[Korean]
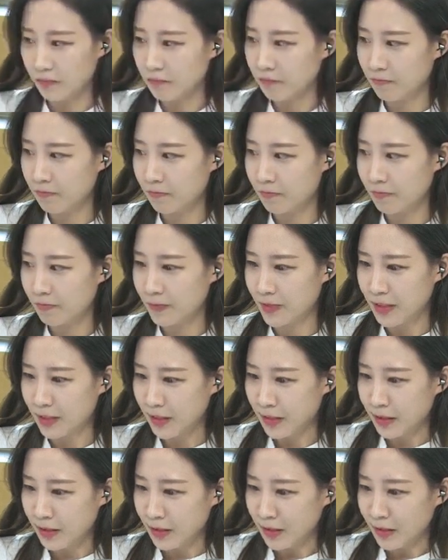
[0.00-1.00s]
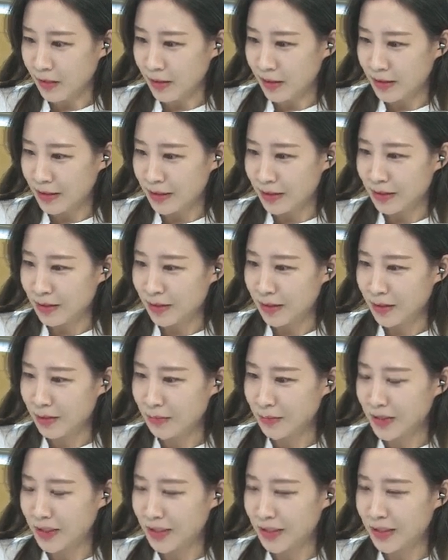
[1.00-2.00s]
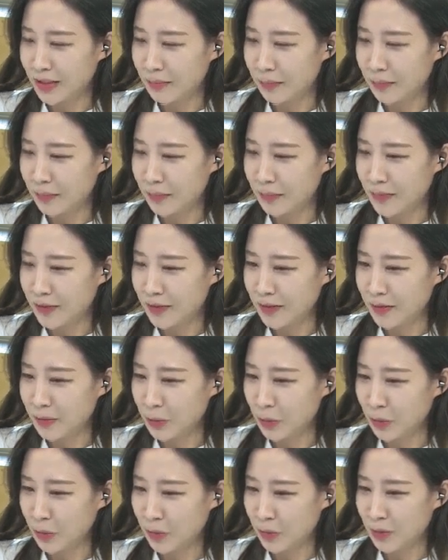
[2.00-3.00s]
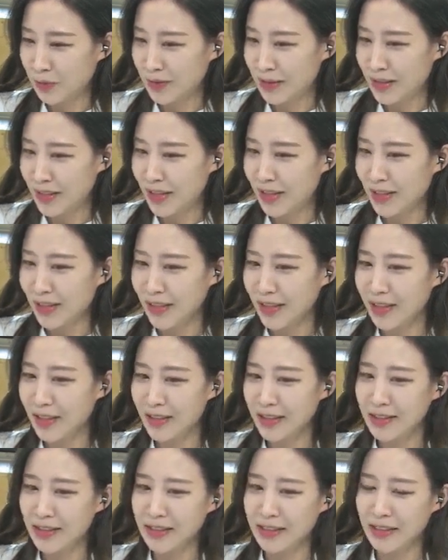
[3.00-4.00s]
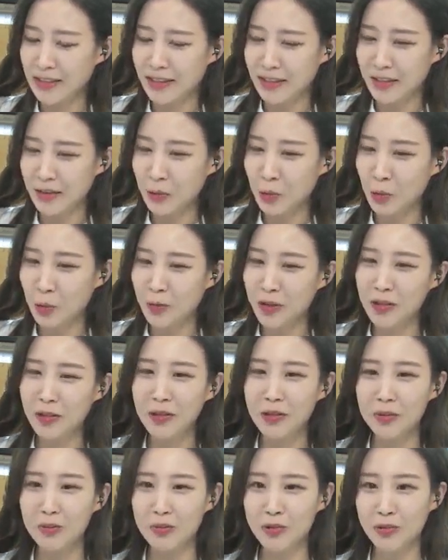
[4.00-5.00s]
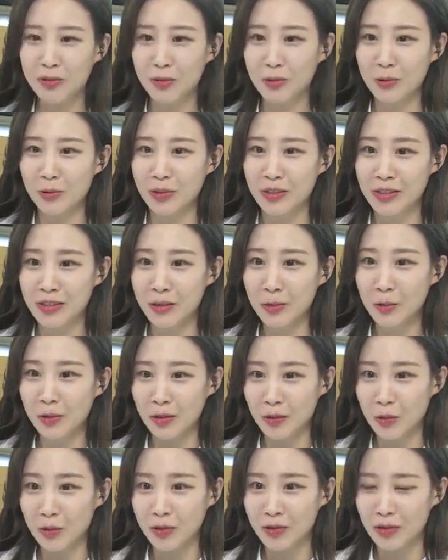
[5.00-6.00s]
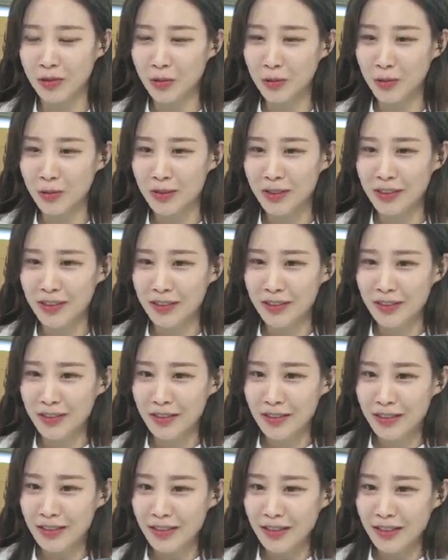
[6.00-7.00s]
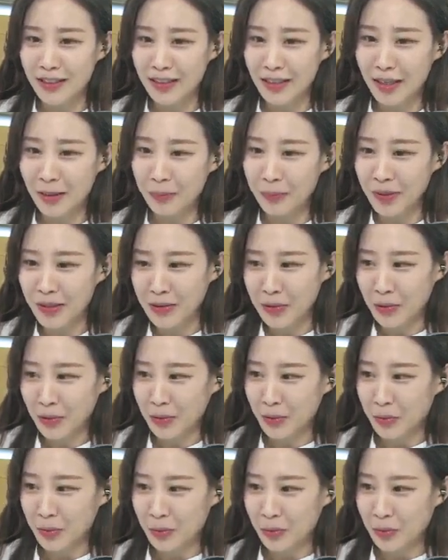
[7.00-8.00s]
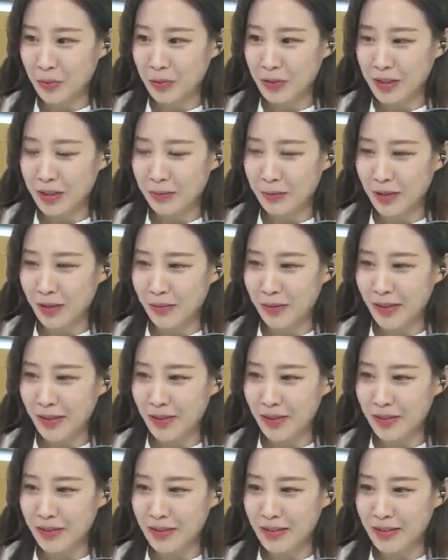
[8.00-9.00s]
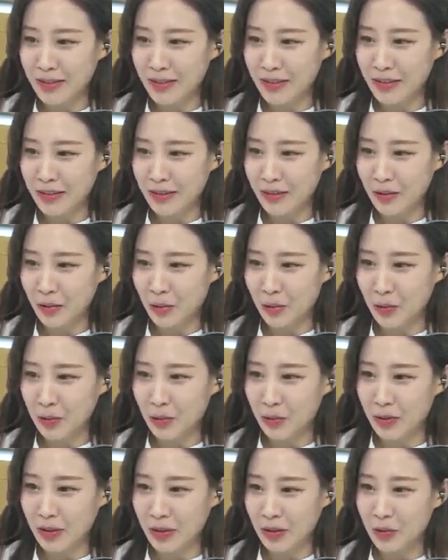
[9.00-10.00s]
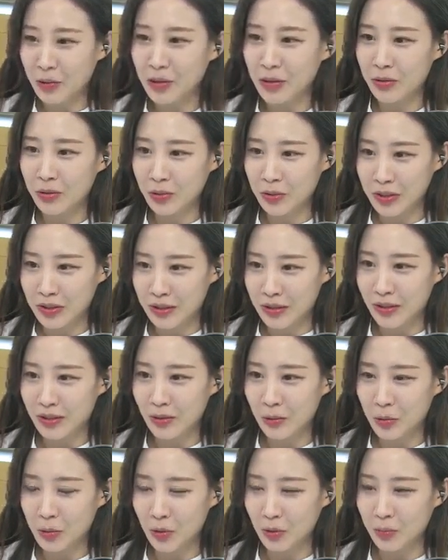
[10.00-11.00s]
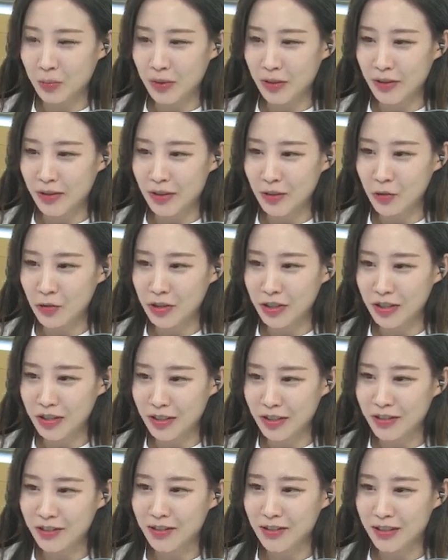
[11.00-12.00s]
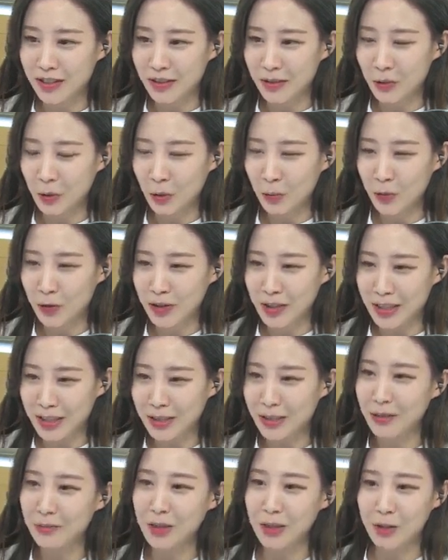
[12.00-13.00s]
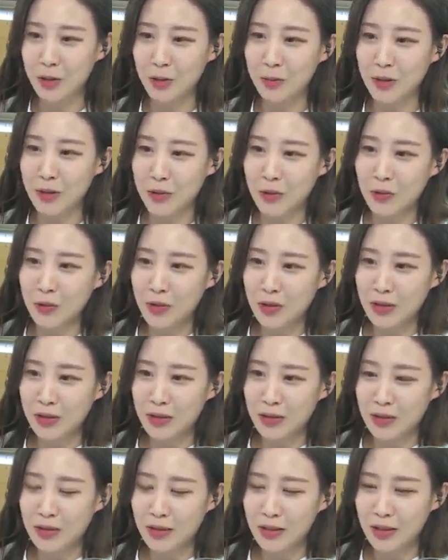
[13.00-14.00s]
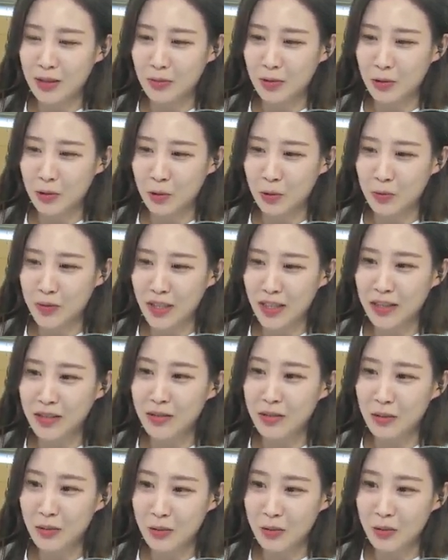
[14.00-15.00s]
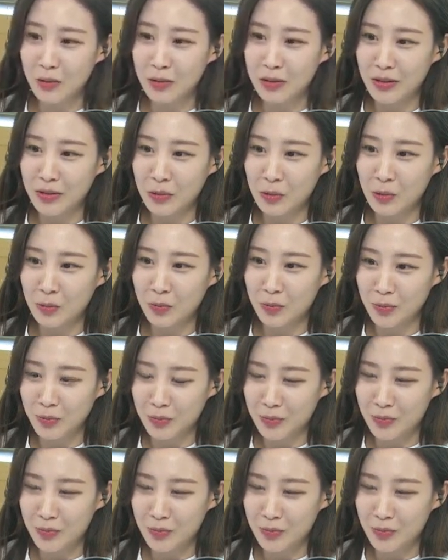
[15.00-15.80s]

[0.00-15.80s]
음, 지금 집 집을 좀 사야 하는가 고민하는 분들도 있을 것 같거든요. 네네. 앞에서 뭐 집값 하락세는 더 이어질 것이다라고 전망을 해주시긴 했는데 그러면은 지금 시점에서는 집을 좀 사는 것은 좀